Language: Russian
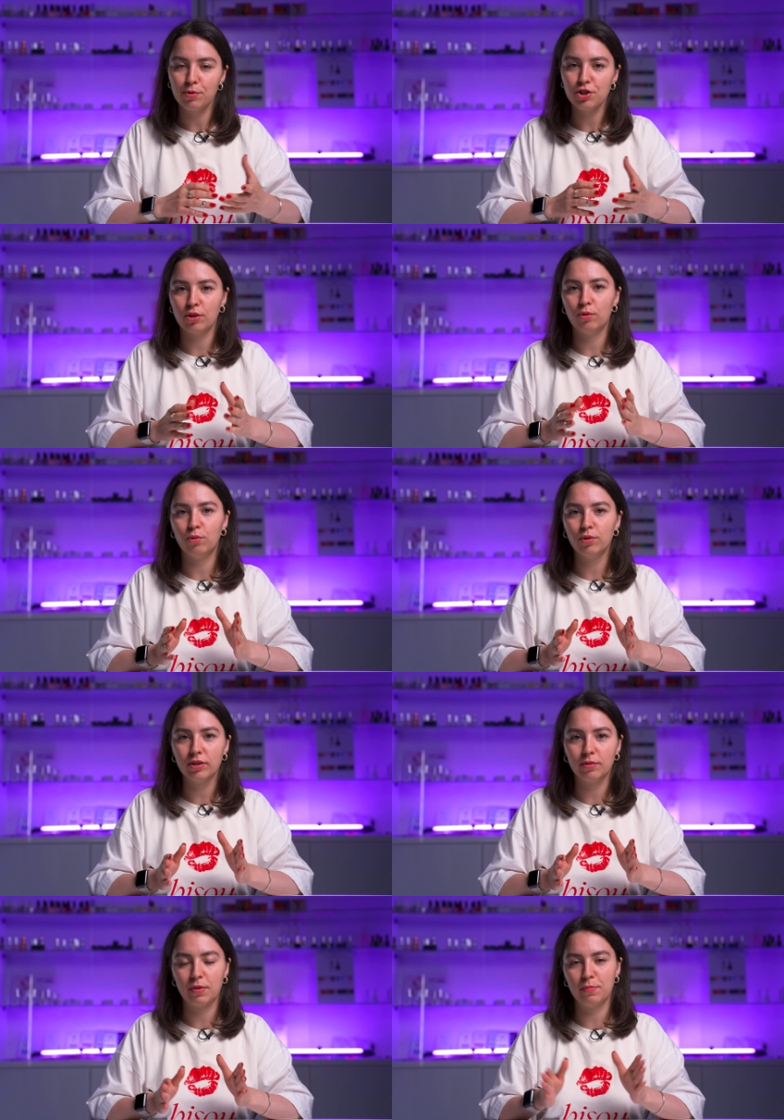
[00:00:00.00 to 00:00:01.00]
обычно
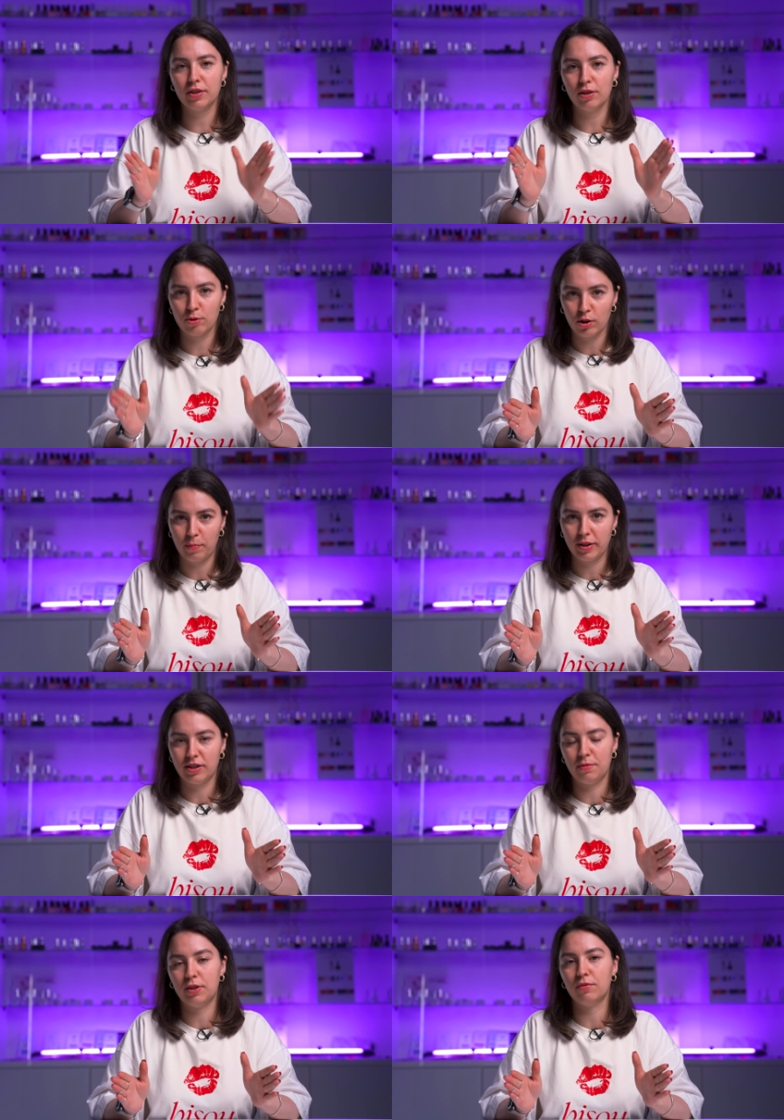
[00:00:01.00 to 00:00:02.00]
он примерно 45
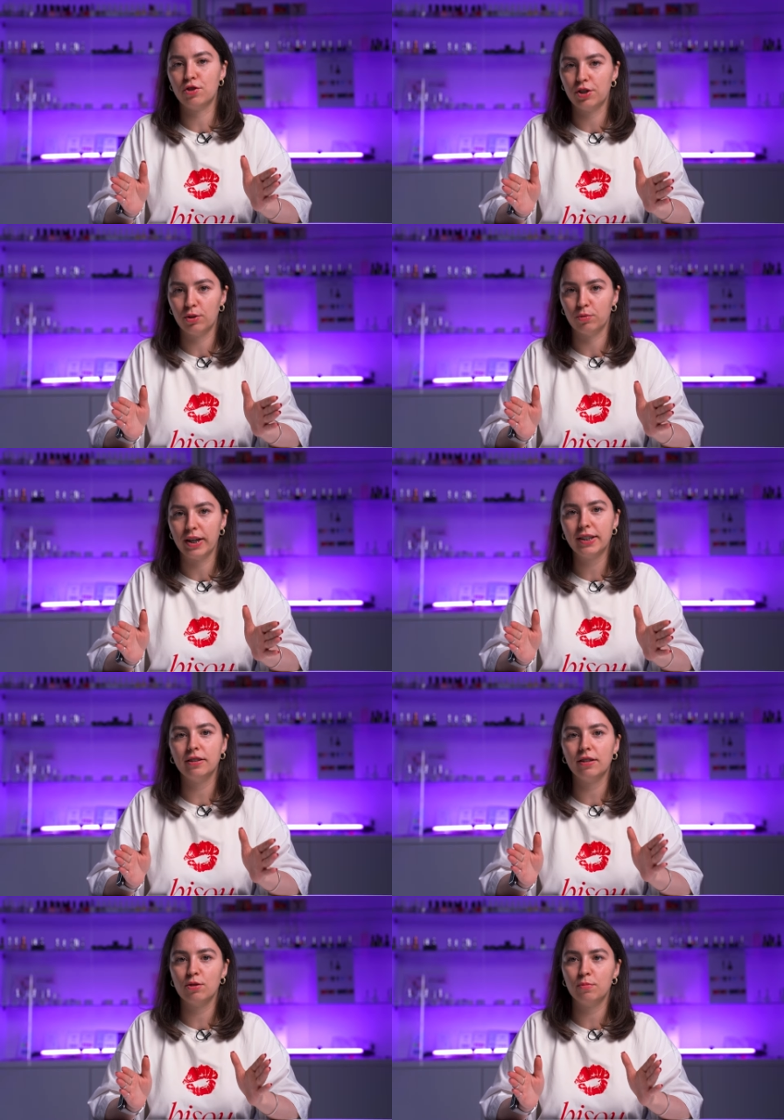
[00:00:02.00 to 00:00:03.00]
сантиметров в ширину.
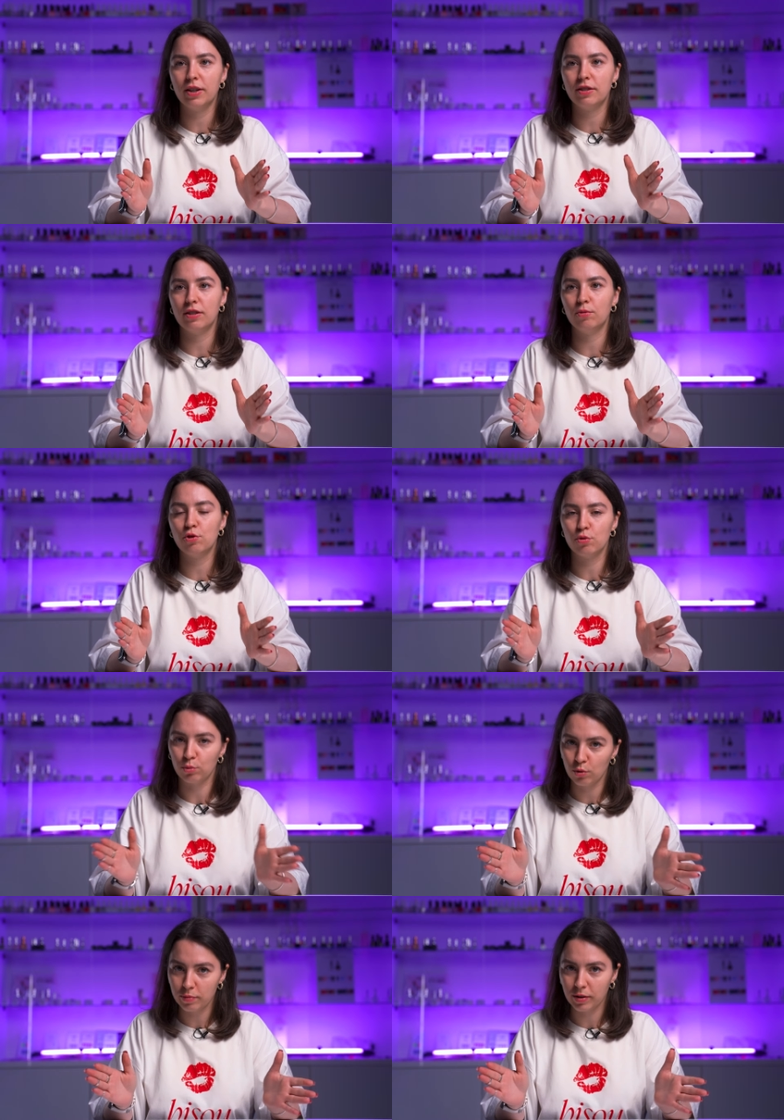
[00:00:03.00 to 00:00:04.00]
Это, разумеется, не очень
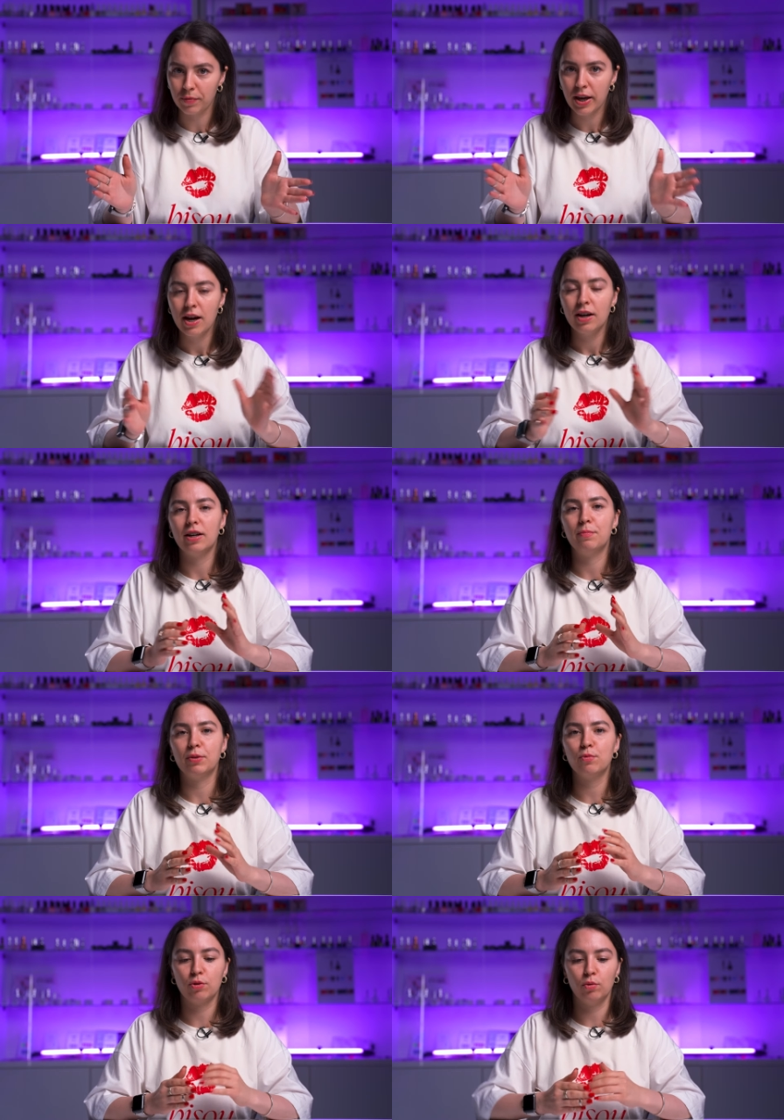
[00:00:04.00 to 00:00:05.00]
удобно, а,
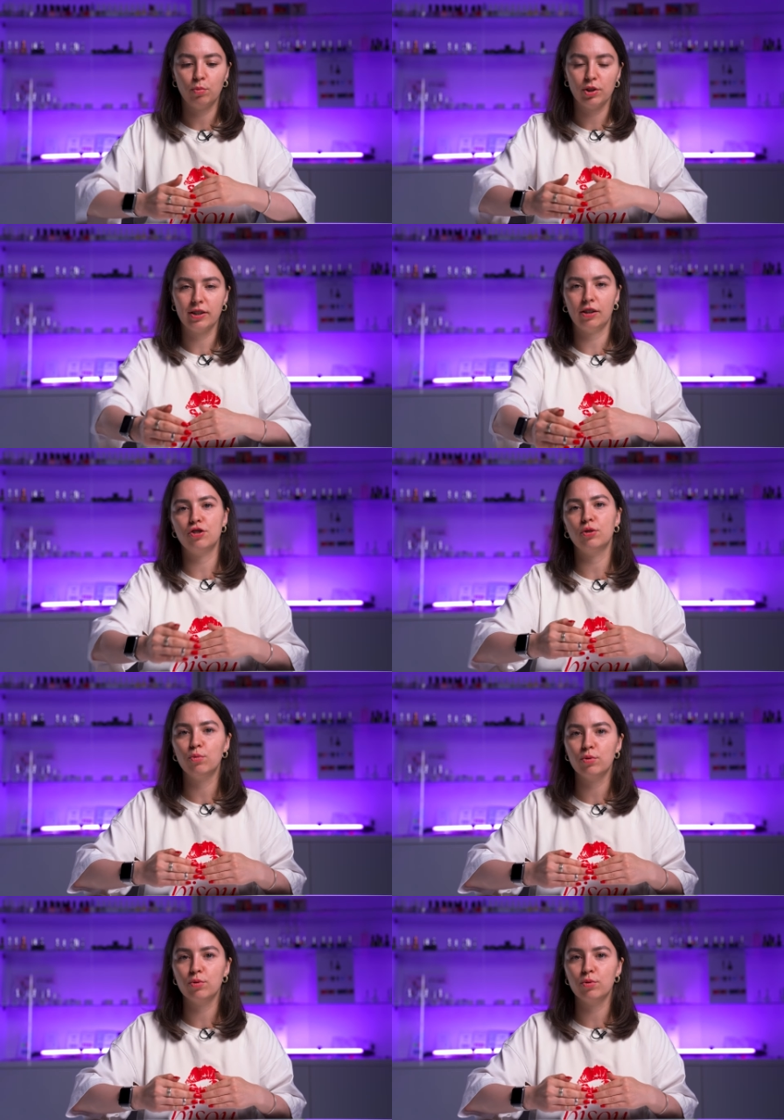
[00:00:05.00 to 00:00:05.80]
потому что он будет достаточно